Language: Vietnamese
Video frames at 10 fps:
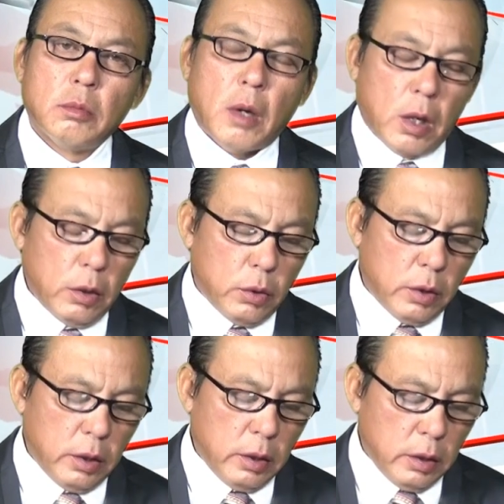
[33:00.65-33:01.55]
bỏ
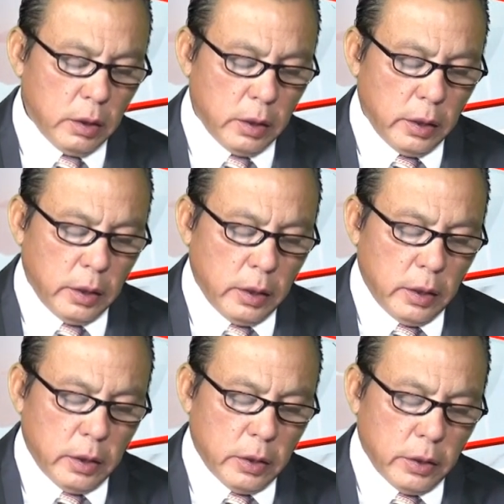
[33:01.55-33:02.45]
luôn
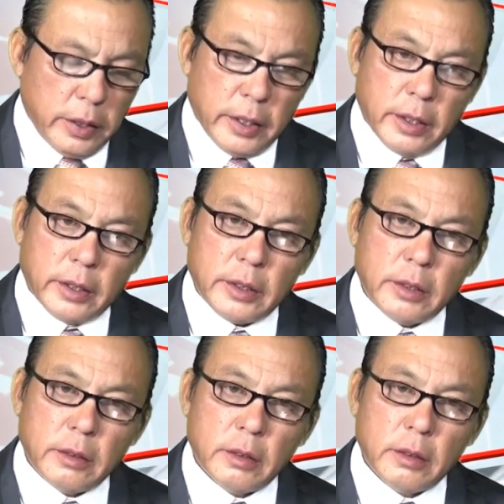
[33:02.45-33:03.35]
rồi
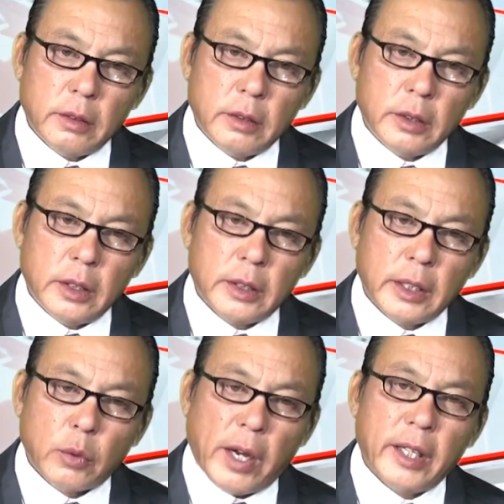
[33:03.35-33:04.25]
như
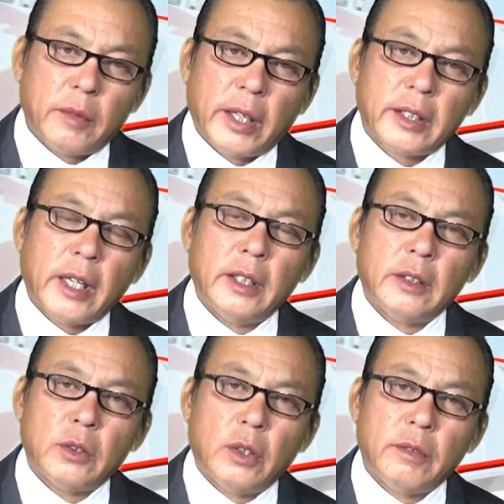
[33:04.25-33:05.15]
cái thỏa hiệp hạt
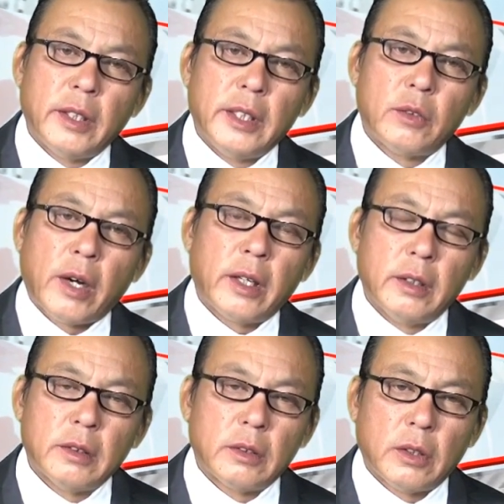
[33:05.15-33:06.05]
nhân đối với Iran
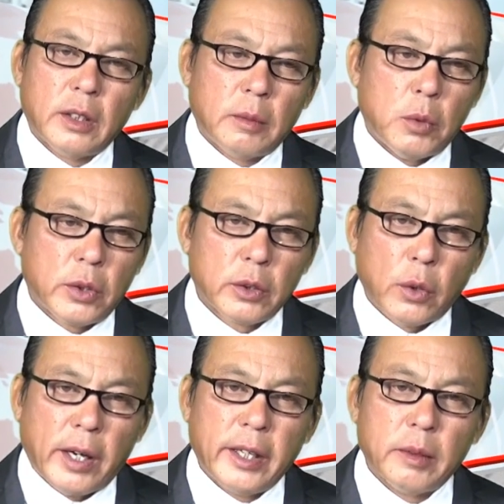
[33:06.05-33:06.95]
nó là một cái
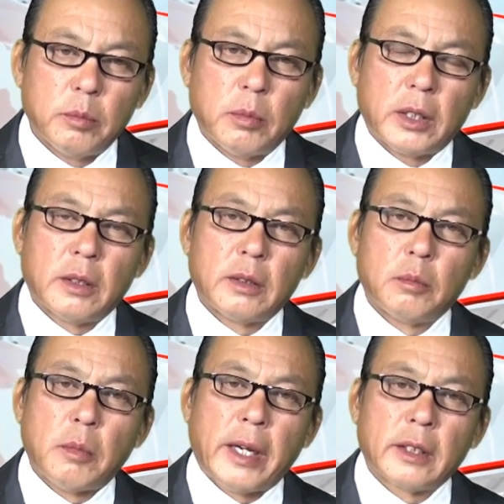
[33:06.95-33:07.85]
thỏa hiệp mà nó
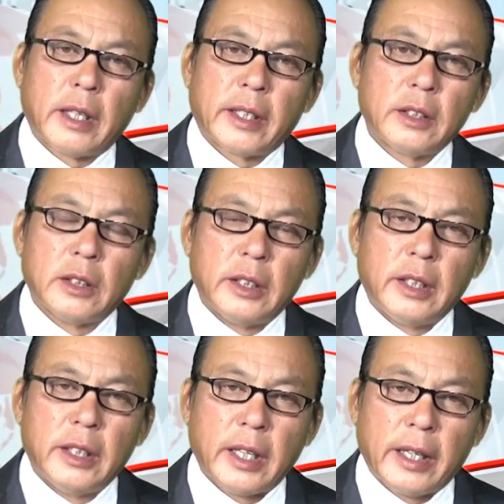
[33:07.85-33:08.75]
mang lại cái sự
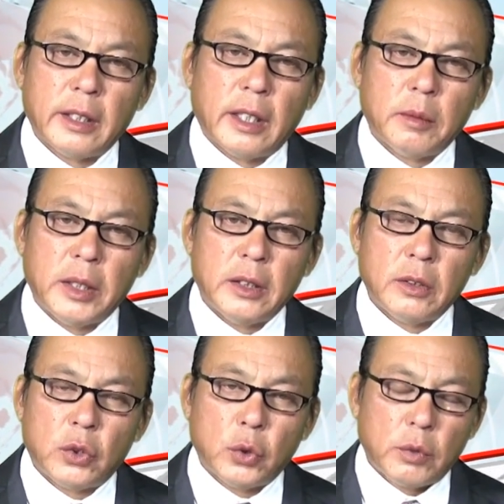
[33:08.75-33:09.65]
yên lành ở
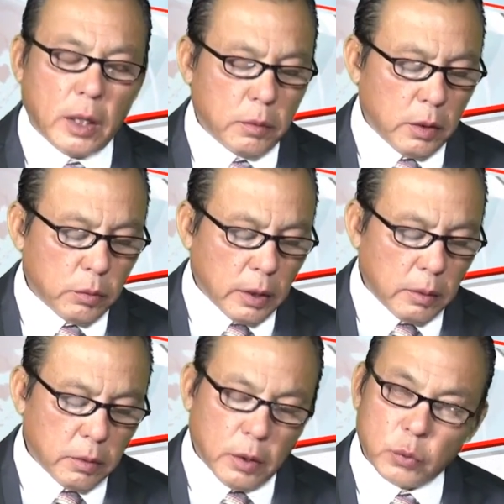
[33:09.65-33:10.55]
bên Trung Đông ông
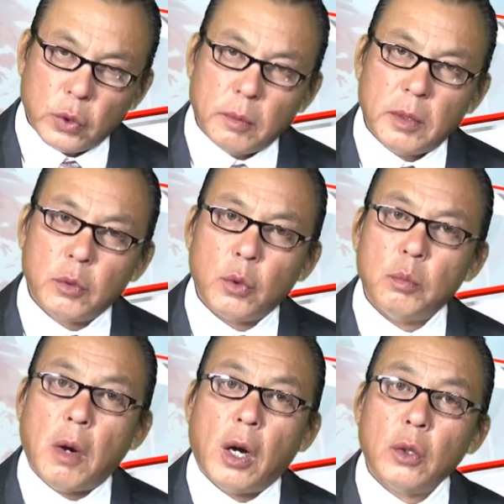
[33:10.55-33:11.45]
ông Trump ông
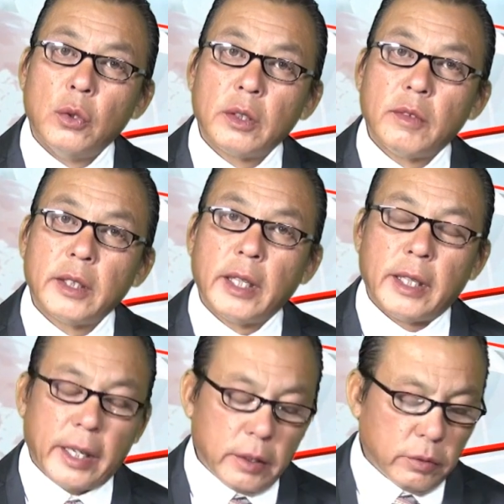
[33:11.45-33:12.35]
cũng bỏ luôn cái vấn đề
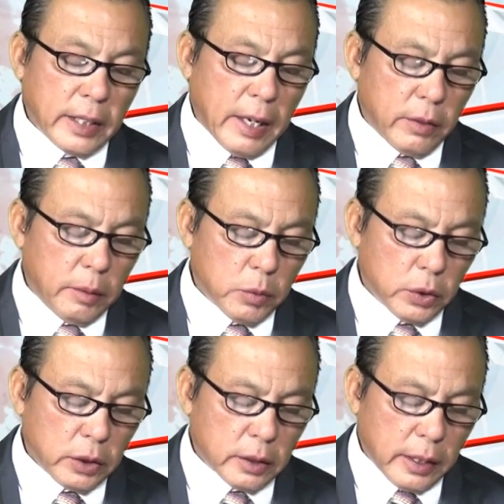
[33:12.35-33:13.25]
này cũng tạo nên
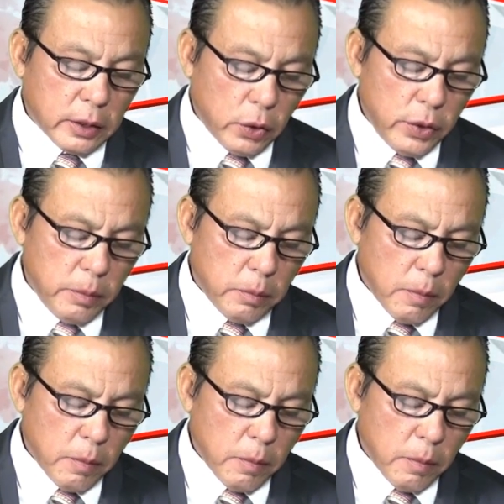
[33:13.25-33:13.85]
một sự rắc rối